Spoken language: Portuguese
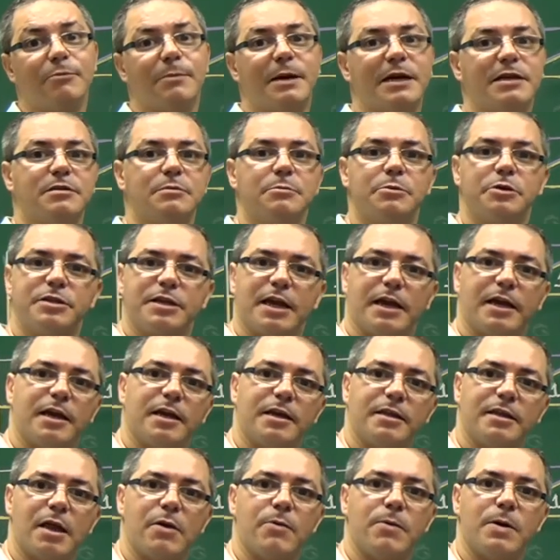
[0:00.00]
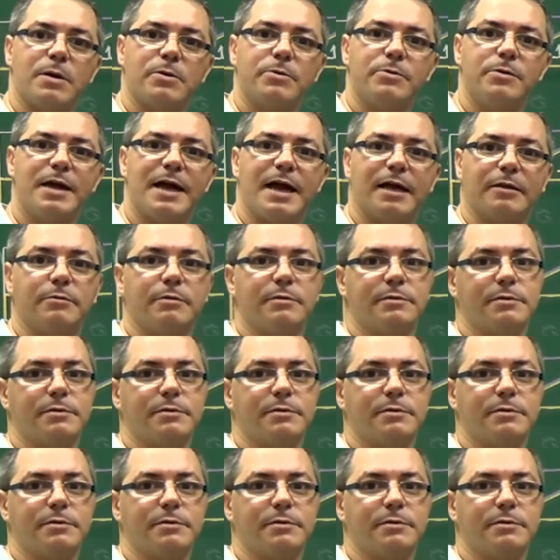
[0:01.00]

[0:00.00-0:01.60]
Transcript: basta mostrar que ele tem um ângulo reto.